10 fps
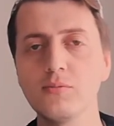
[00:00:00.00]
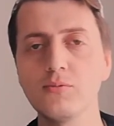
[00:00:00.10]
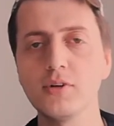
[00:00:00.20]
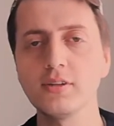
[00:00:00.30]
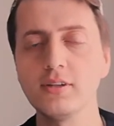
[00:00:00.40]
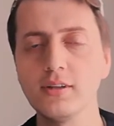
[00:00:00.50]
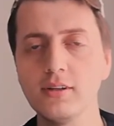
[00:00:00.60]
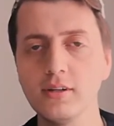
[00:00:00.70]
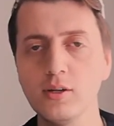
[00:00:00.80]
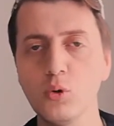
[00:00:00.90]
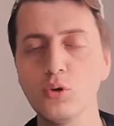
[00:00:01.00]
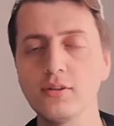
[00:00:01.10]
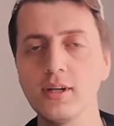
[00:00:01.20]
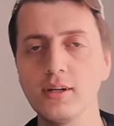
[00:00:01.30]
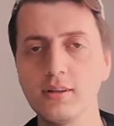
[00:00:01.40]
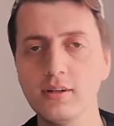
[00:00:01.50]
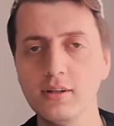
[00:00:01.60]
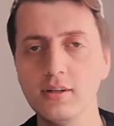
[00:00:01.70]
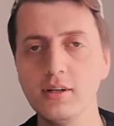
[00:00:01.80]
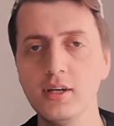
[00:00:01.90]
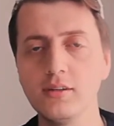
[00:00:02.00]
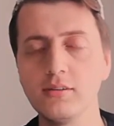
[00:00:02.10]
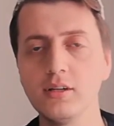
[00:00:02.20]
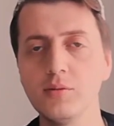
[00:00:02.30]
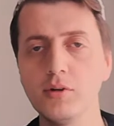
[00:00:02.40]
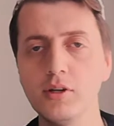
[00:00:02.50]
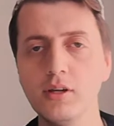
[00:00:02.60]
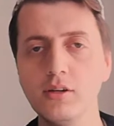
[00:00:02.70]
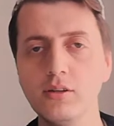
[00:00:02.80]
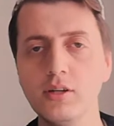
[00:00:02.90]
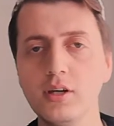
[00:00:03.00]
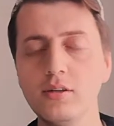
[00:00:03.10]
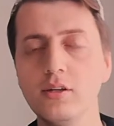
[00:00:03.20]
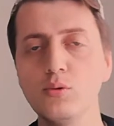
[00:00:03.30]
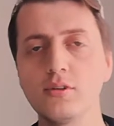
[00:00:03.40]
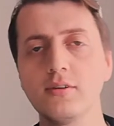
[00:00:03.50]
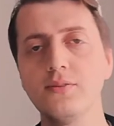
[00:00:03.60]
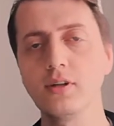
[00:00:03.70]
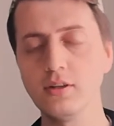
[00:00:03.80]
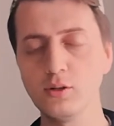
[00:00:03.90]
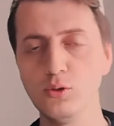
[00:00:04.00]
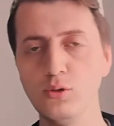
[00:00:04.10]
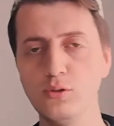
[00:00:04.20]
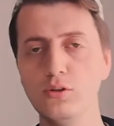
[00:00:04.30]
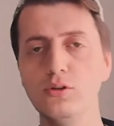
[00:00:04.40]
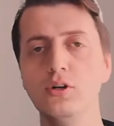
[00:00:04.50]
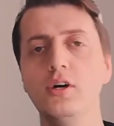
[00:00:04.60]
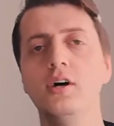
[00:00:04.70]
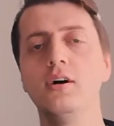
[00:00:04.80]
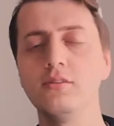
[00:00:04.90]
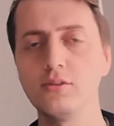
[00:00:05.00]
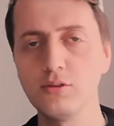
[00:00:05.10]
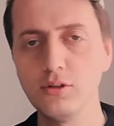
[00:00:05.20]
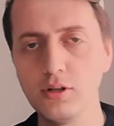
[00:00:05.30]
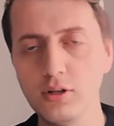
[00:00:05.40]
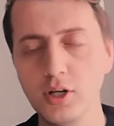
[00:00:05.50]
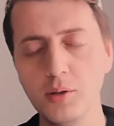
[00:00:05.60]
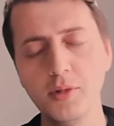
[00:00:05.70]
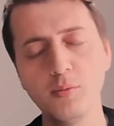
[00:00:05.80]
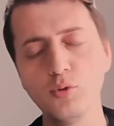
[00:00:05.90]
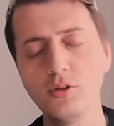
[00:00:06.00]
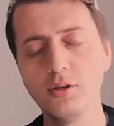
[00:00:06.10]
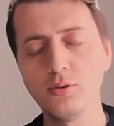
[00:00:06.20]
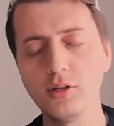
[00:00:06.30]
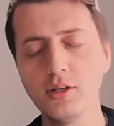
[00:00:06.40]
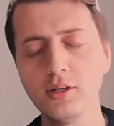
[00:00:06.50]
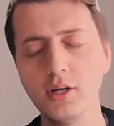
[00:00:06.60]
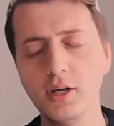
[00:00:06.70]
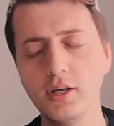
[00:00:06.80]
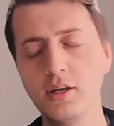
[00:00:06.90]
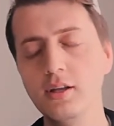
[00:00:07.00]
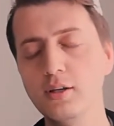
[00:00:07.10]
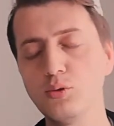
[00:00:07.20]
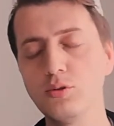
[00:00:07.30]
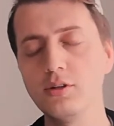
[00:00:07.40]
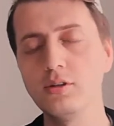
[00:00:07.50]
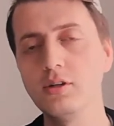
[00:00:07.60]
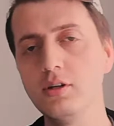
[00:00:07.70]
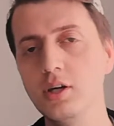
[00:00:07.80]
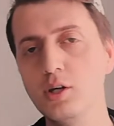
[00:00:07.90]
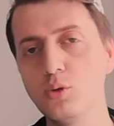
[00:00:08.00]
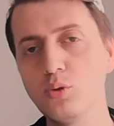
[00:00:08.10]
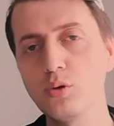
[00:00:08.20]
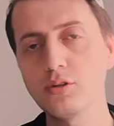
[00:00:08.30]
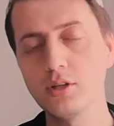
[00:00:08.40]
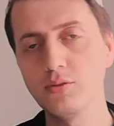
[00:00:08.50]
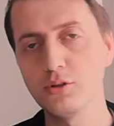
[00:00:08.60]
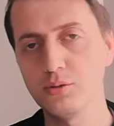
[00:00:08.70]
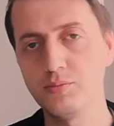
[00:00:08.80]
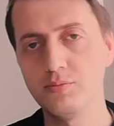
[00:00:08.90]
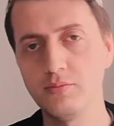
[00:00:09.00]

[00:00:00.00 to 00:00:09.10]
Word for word: faziletleri, özellikleri, Cenab-ı Allah'ın ne tür sıfatları olduğu anlatılıyor. Ben bundan dolayı İhlas Suresini çok seviyorum